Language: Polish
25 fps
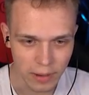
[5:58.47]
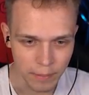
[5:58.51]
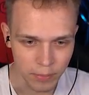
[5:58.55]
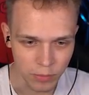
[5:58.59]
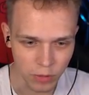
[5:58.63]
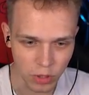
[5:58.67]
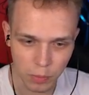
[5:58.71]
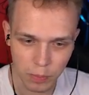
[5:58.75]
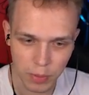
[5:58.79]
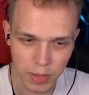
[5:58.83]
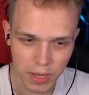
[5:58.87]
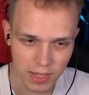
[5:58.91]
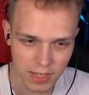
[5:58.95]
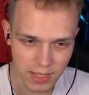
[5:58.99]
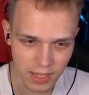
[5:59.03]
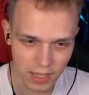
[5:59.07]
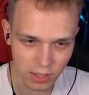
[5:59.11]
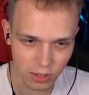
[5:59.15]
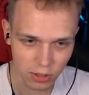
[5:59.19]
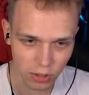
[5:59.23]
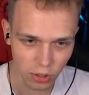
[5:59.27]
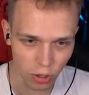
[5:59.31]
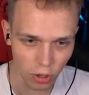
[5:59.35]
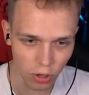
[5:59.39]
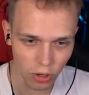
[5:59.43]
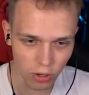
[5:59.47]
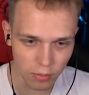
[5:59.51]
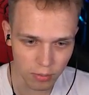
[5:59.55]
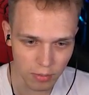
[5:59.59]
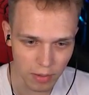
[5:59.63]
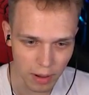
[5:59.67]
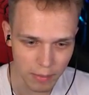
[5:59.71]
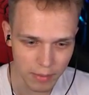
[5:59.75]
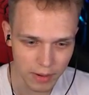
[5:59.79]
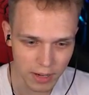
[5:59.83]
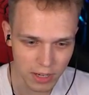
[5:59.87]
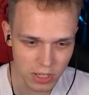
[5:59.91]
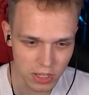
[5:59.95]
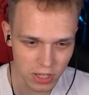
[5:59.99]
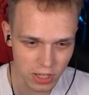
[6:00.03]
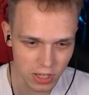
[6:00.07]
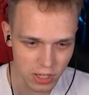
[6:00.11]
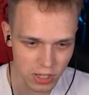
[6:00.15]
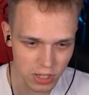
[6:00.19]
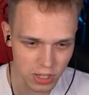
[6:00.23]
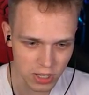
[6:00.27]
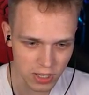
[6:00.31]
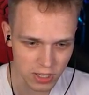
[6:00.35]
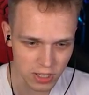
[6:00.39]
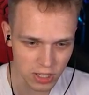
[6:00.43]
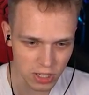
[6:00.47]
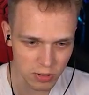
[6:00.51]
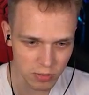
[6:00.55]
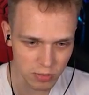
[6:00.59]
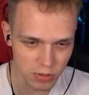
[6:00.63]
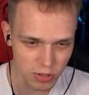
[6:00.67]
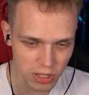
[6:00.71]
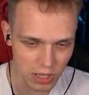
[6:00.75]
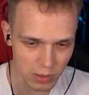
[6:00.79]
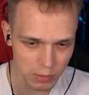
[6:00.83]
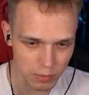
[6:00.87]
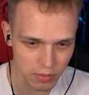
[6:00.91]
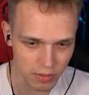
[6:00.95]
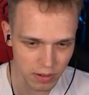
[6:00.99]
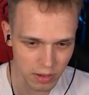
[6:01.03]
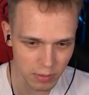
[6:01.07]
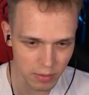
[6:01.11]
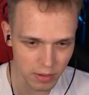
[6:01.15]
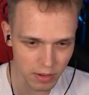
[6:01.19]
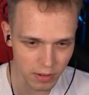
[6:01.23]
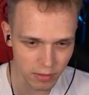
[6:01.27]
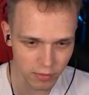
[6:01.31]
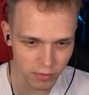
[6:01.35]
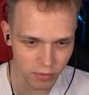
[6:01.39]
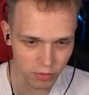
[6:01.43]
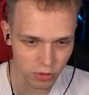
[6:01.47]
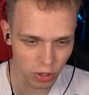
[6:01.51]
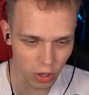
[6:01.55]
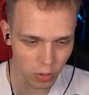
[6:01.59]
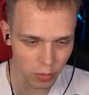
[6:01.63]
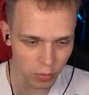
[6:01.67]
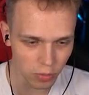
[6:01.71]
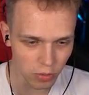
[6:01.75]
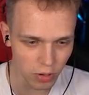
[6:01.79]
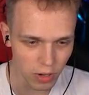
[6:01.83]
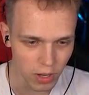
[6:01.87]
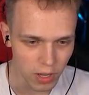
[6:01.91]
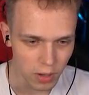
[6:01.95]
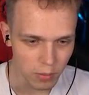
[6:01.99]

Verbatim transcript: do pieca, to mam nadzieję, że jesteśmy, że tak powiem, w domu.